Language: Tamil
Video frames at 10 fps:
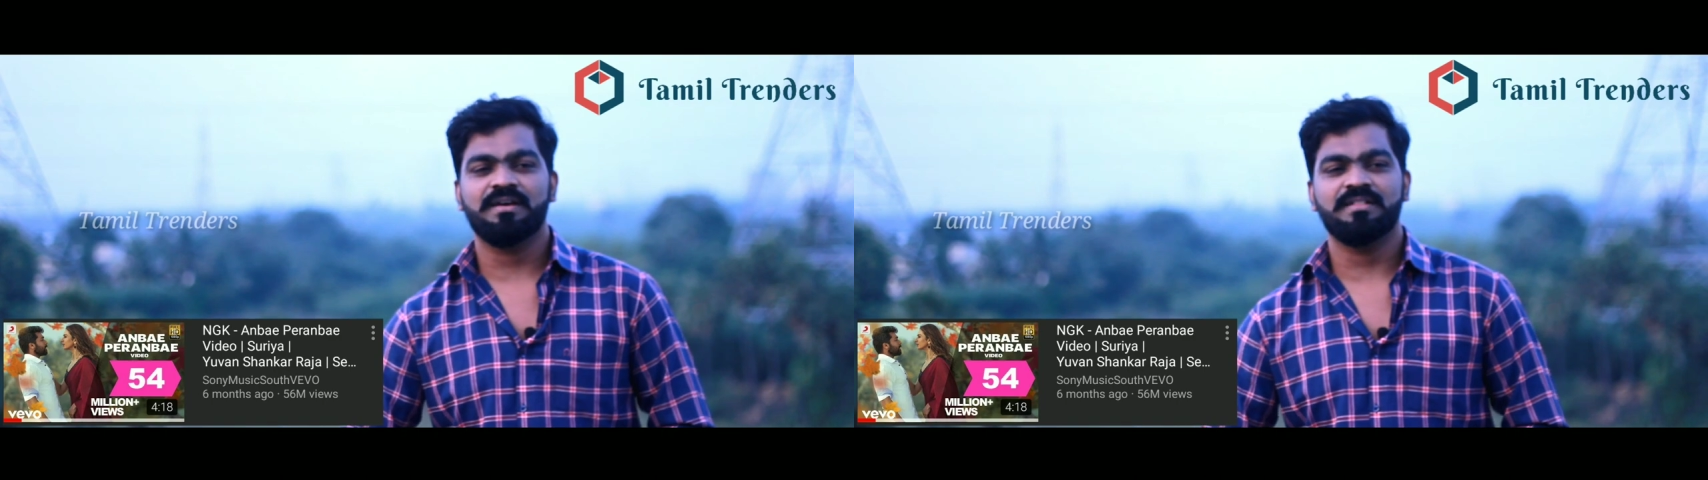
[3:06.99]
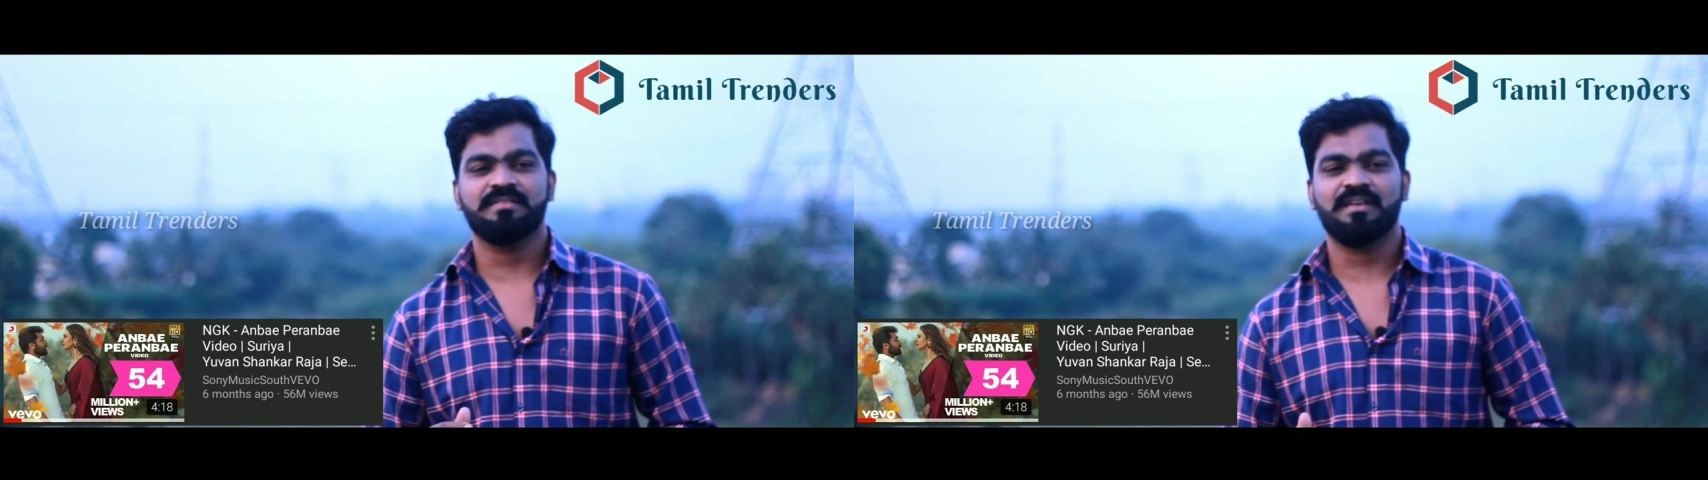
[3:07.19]

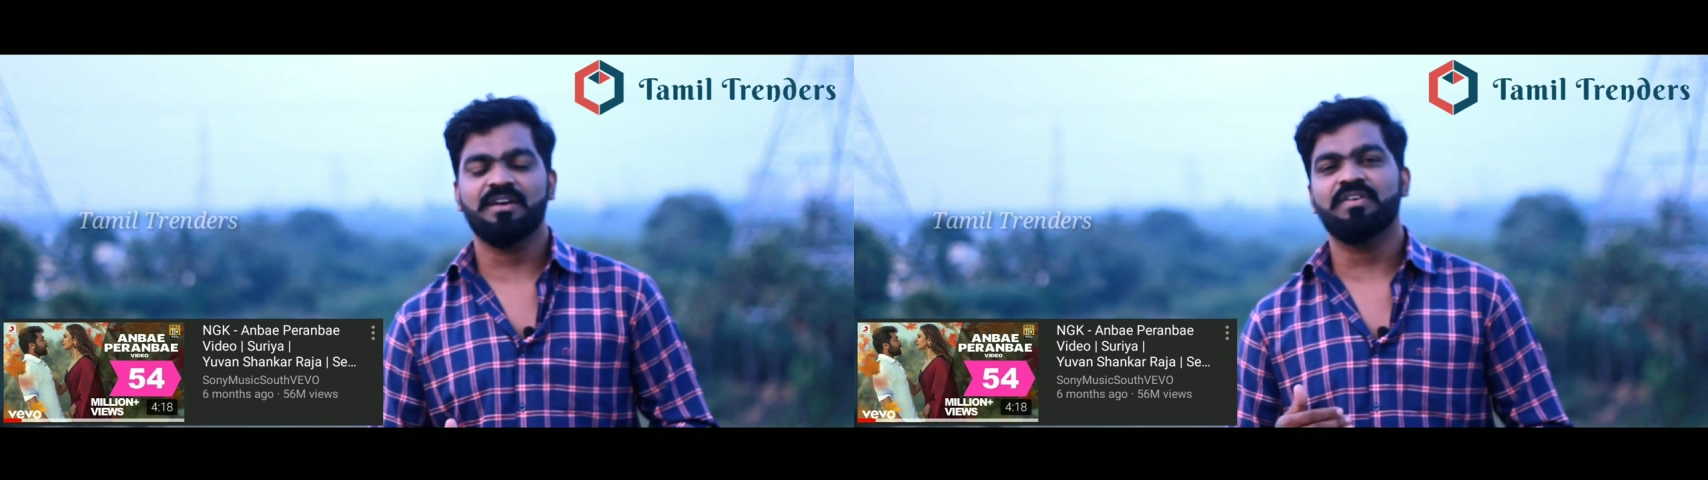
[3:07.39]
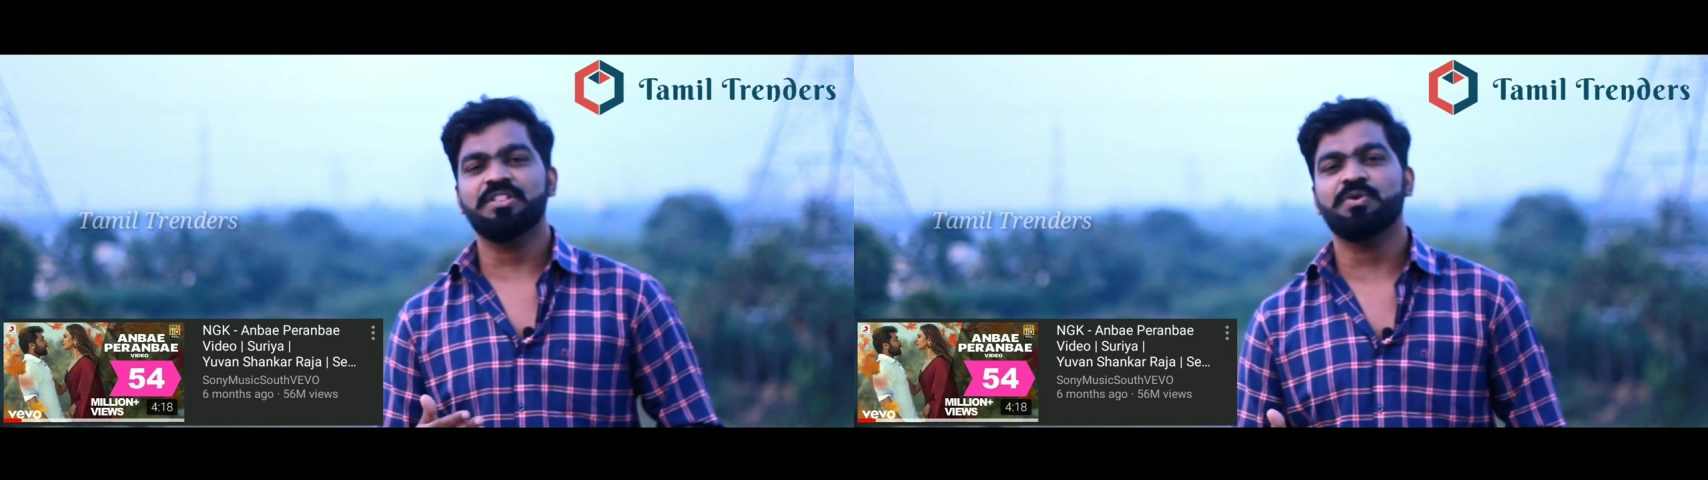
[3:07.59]
அந்த
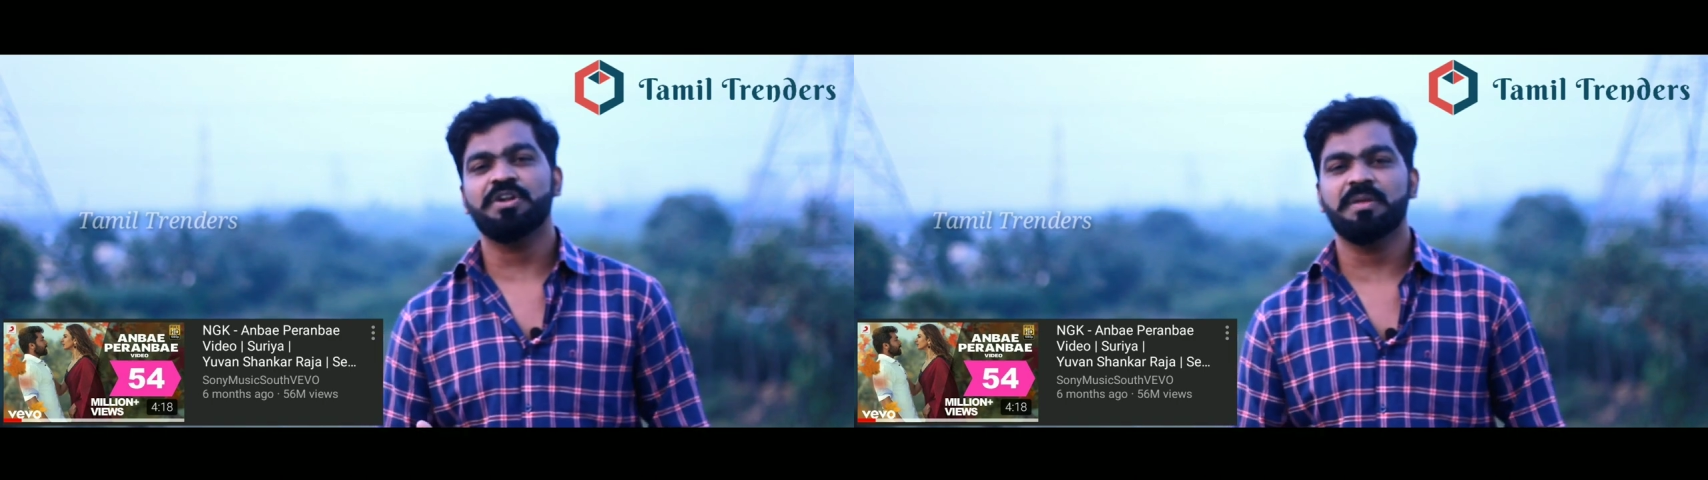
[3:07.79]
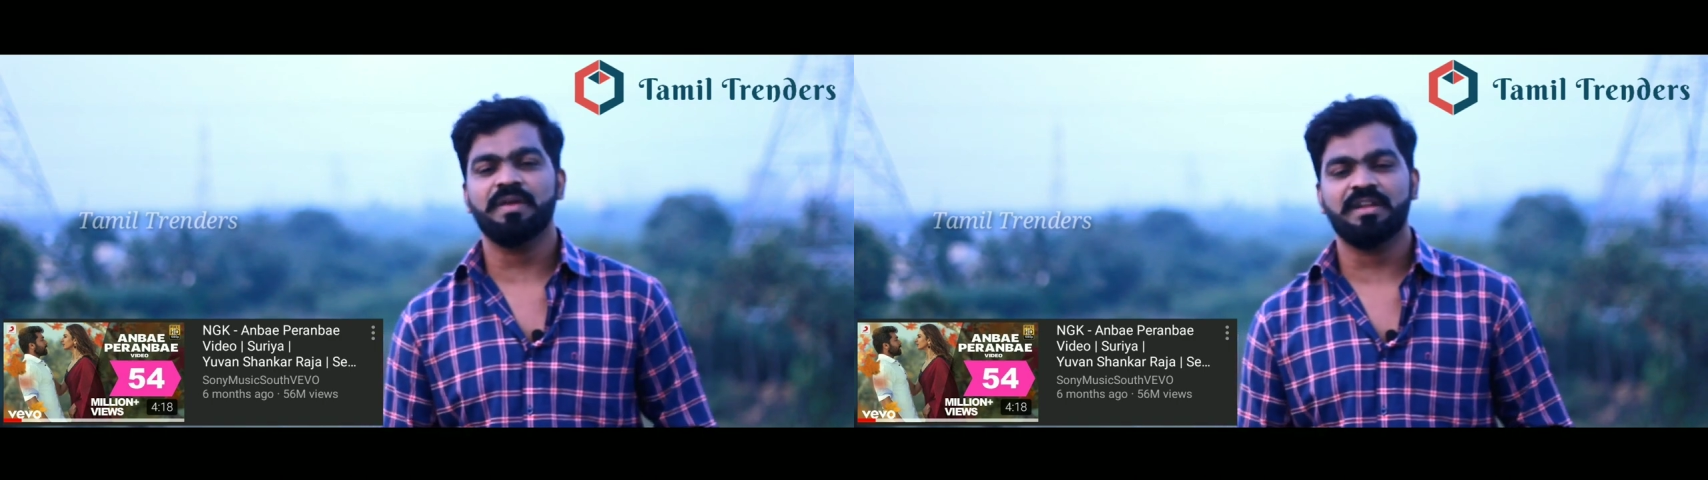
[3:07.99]
சாங் வந்த உடனேமே